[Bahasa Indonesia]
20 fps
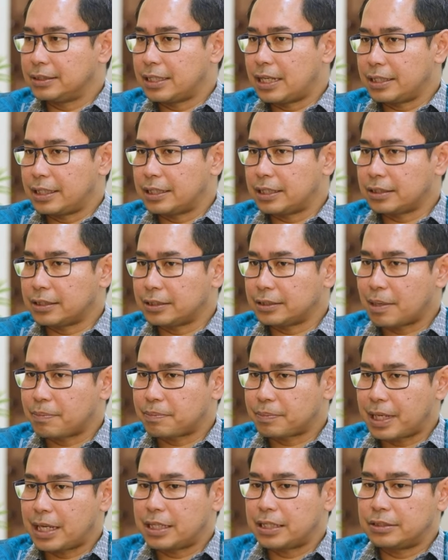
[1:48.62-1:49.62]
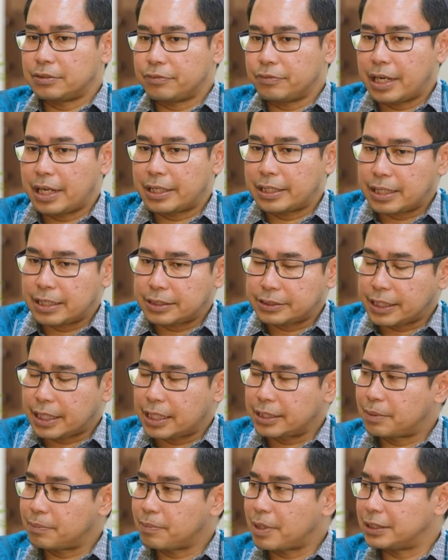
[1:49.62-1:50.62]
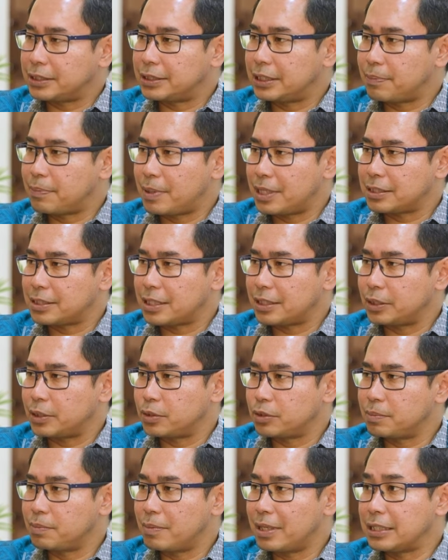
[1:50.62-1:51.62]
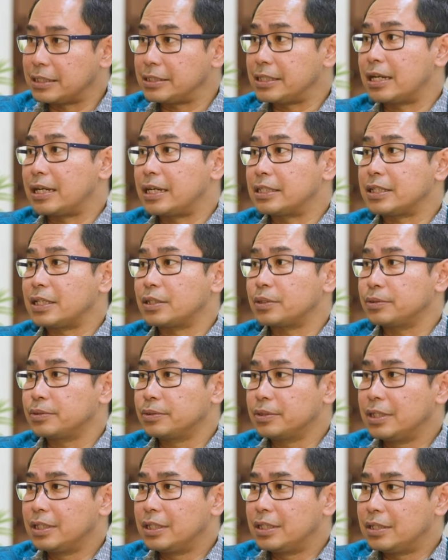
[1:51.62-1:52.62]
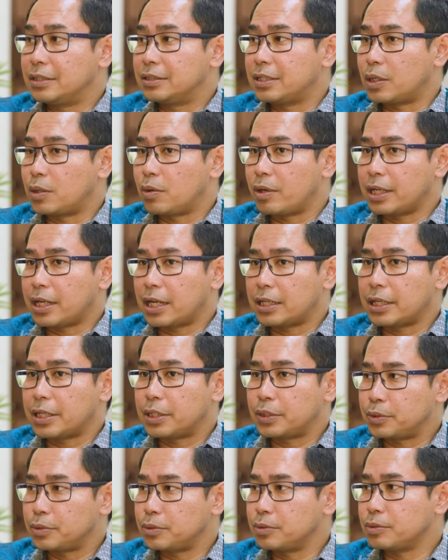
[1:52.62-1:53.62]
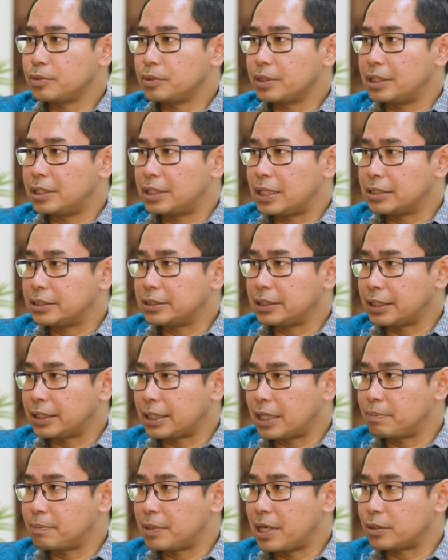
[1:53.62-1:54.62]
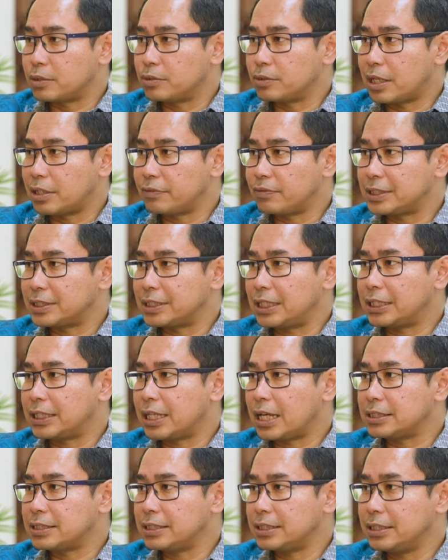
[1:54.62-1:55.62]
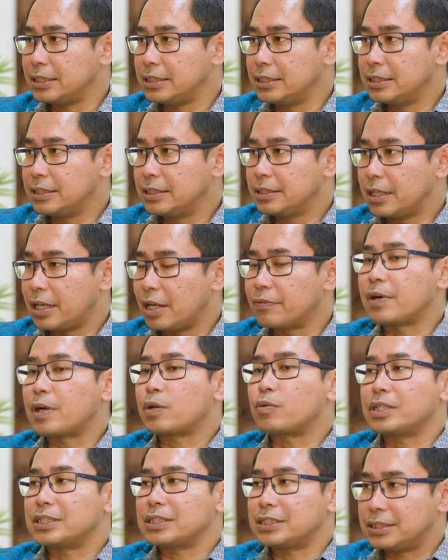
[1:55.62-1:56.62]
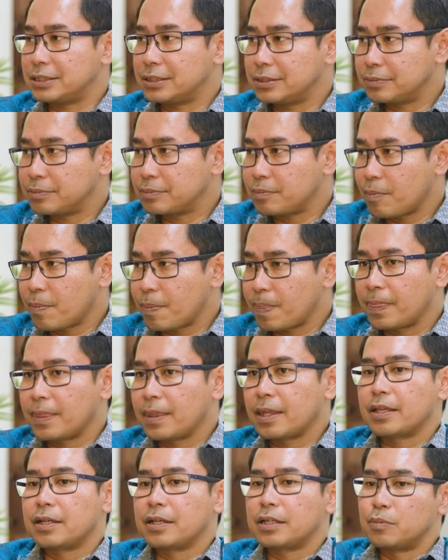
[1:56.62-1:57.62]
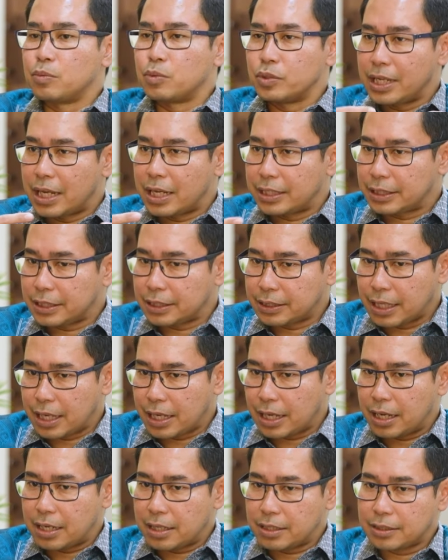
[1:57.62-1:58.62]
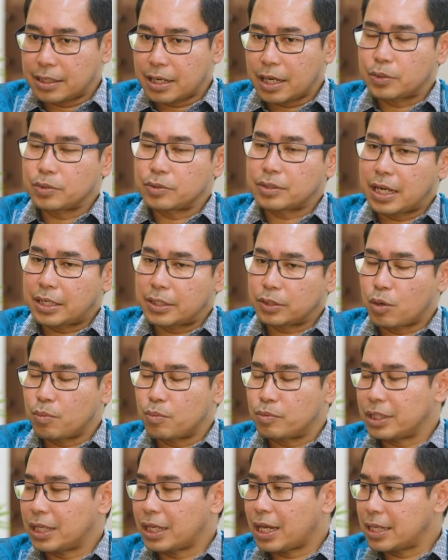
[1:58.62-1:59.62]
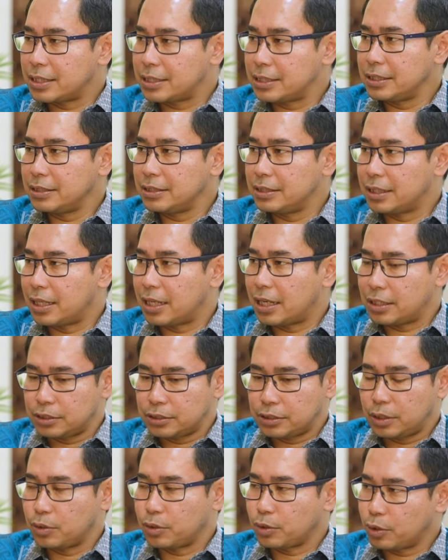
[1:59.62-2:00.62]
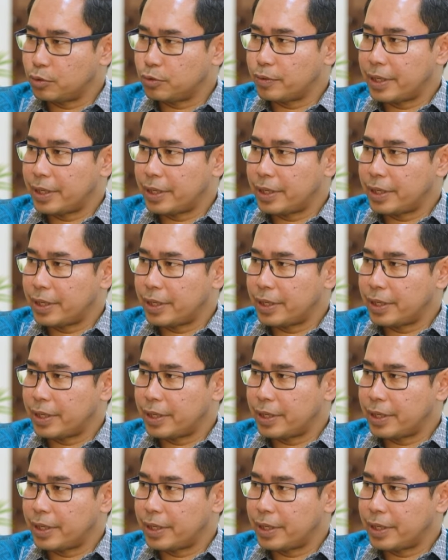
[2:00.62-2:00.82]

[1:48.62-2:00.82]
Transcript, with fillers: dan kita tetapkan wilayah Israel dan Palestina pada saat itu sebagai siaga satu. Dan oleh karena itu kita segera melakukan fasilitasi evakuasi. Kemudian kita lakukan komunikasi dengan seluruh